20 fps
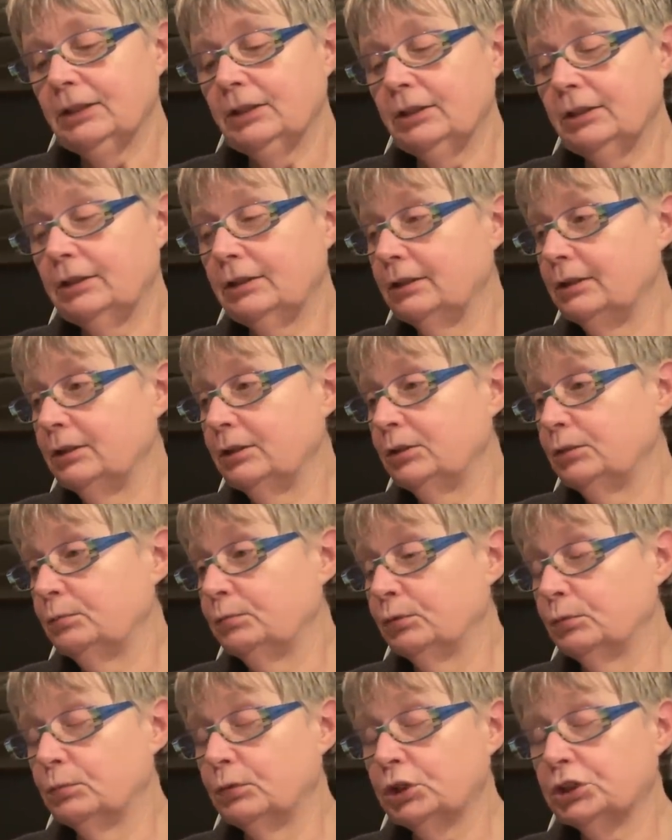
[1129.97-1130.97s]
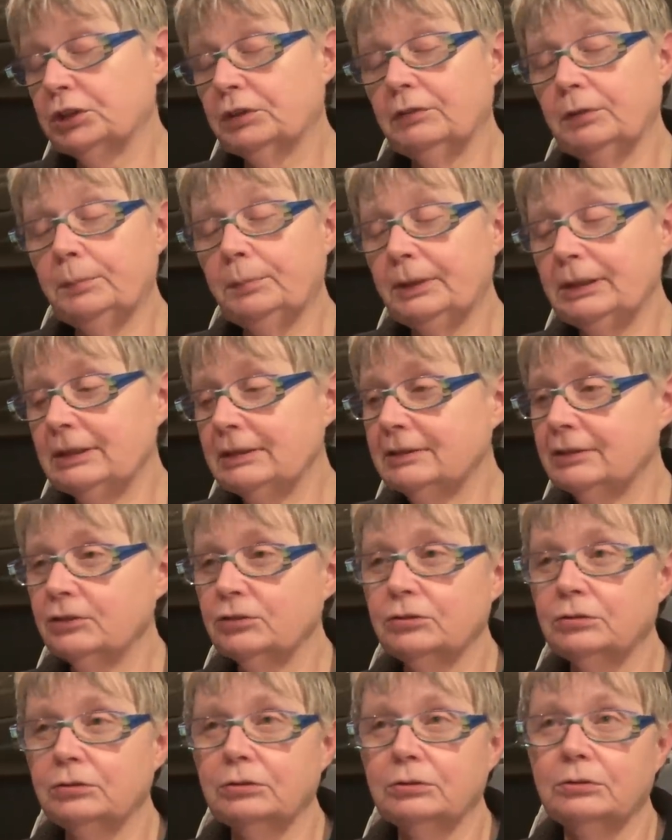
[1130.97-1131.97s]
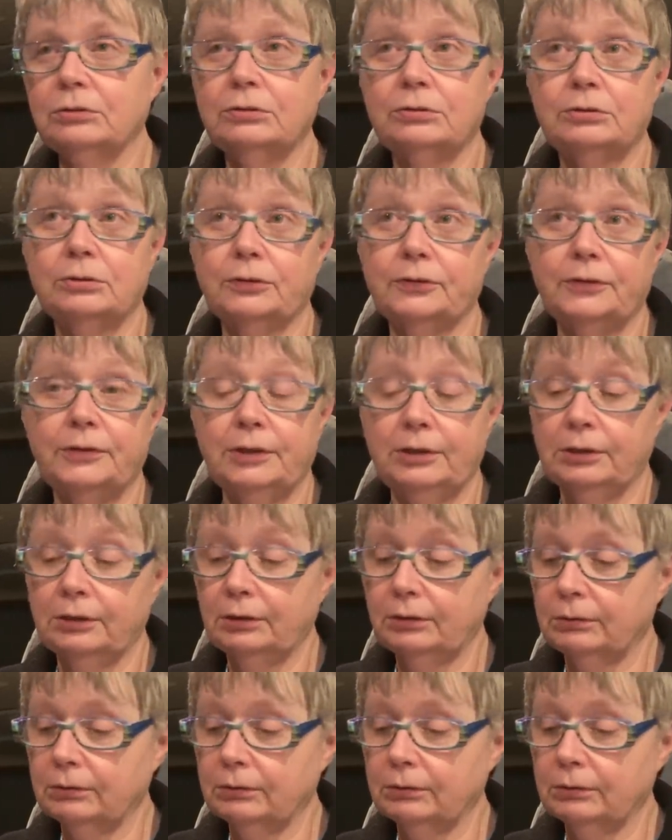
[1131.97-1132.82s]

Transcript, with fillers: Et pour moi, j'avais pas l'intention de sortir.